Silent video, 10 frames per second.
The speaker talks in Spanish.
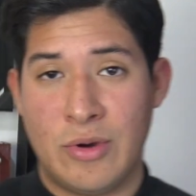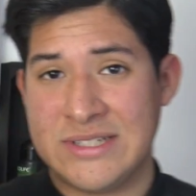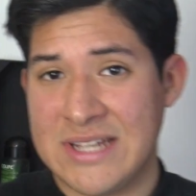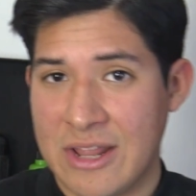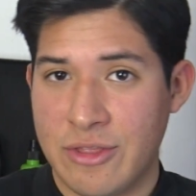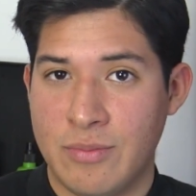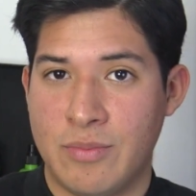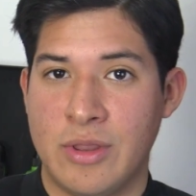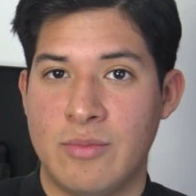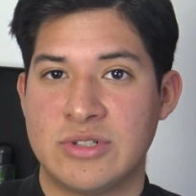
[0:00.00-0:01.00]
Por esa razón
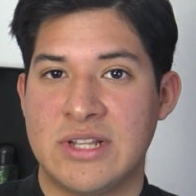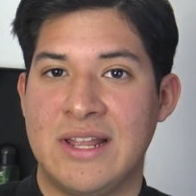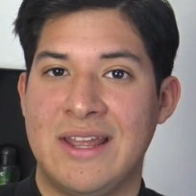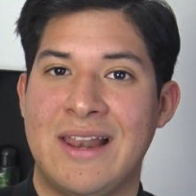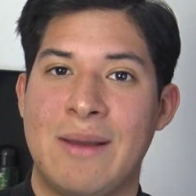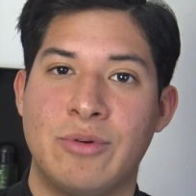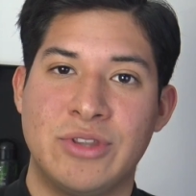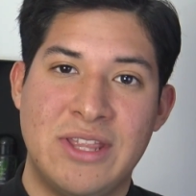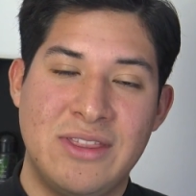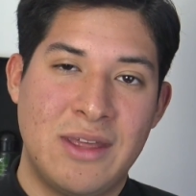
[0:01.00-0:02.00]
podemos elegir la
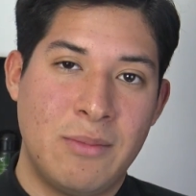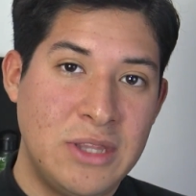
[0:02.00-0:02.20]
potencia